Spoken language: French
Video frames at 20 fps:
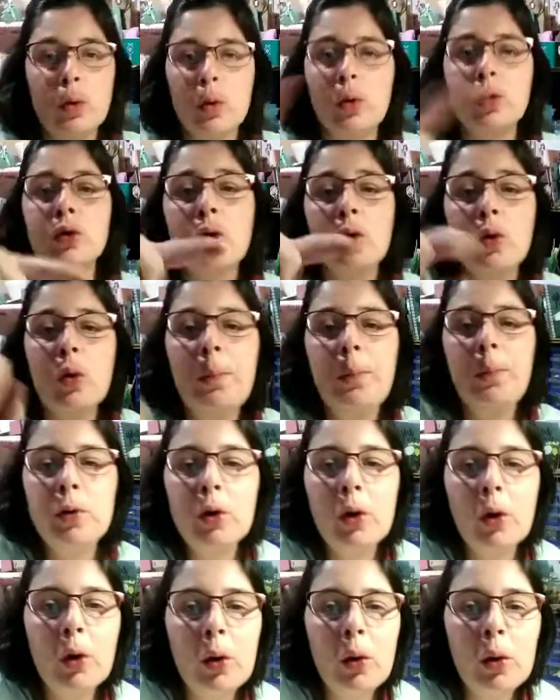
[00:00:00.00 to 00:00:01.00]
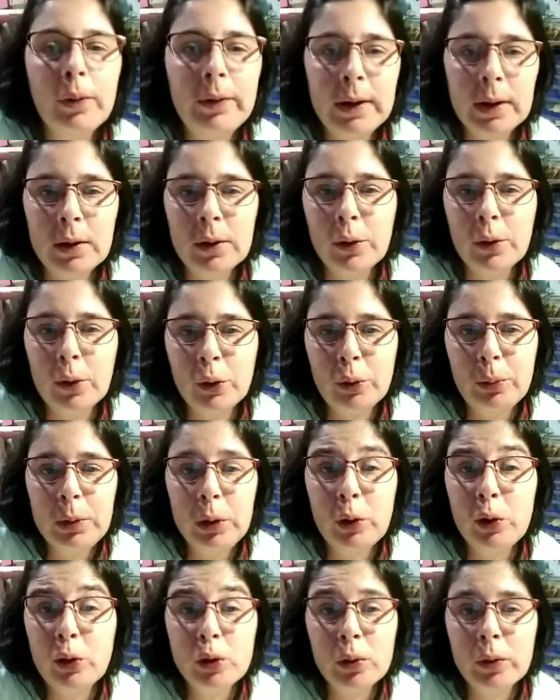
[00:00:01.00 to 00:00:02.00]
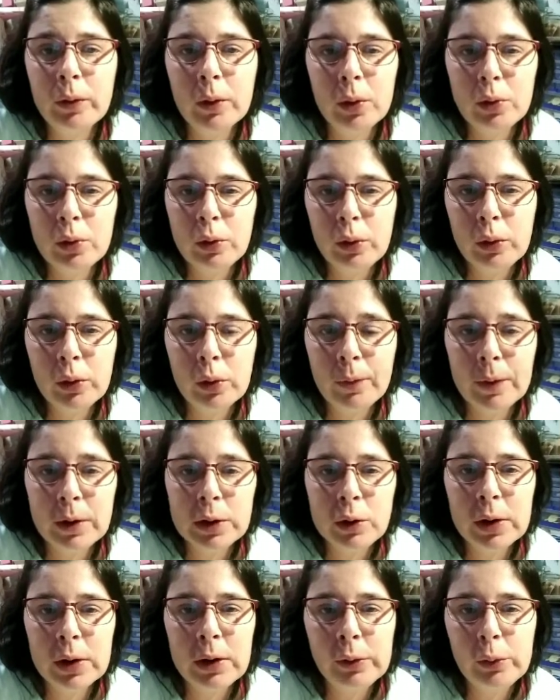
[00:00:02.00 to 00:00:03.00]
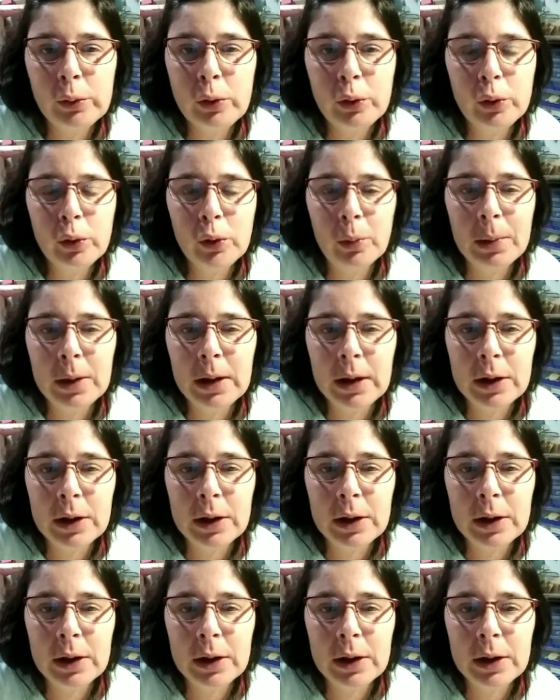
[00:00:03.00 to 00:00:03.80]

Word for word: je, coupe, je reviens. Dans deux minutes, j'ouvre juste, enfin j'enlève juste l'emballage.